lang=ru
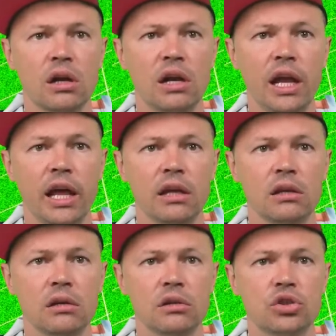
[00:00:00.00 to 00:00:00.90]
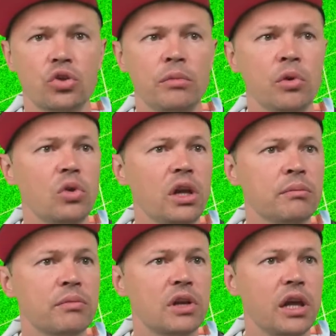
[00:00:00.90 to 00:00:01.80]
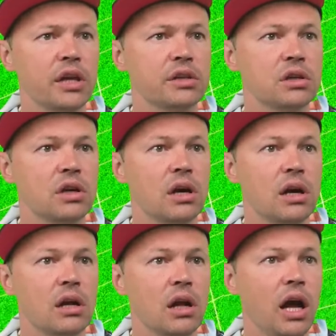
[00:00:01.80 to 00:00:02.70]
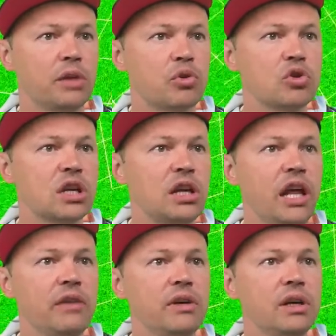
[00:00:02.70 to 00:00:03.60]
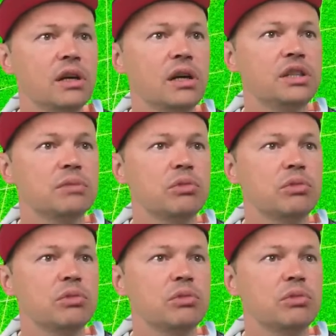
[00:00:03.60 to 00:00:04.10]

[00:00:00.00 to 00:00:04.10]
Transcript: Клей. Что я могу клеем клеить? А, это просто клеевые эти